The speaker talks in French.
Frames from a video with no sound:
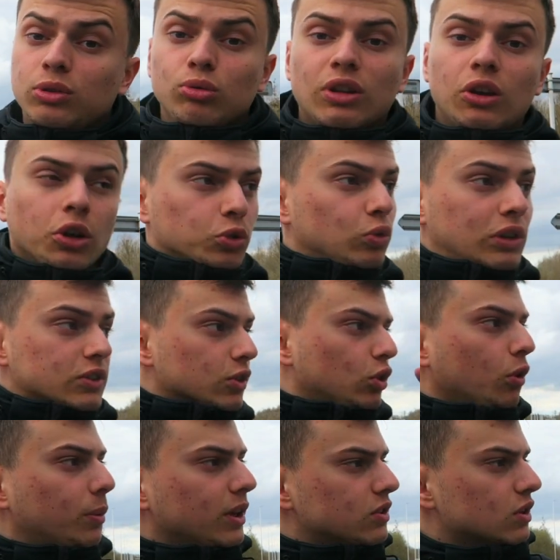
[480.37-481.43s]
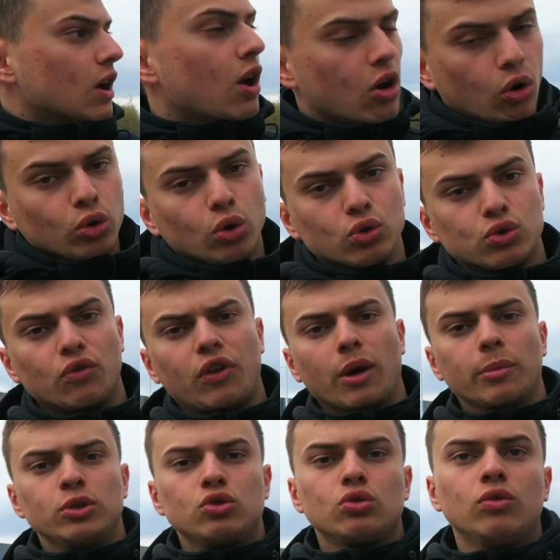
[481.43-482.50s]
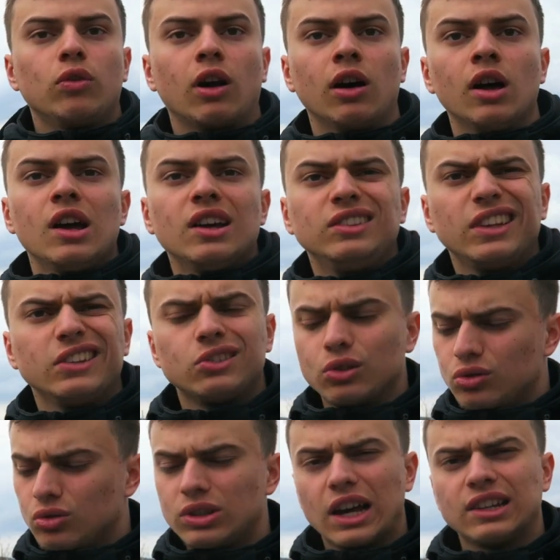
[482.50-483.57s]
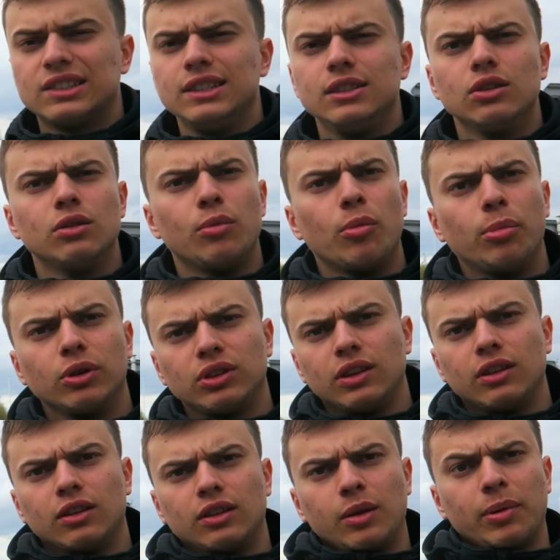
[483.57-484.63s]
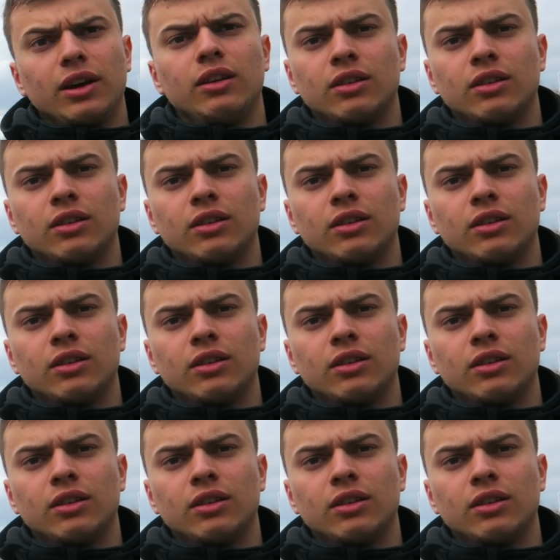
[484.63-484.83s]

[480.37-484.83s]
tout à l'heure, toutes les entreprises autour sont fermées. Du coup, voilà. Test du karting, mon pote. T'es prêt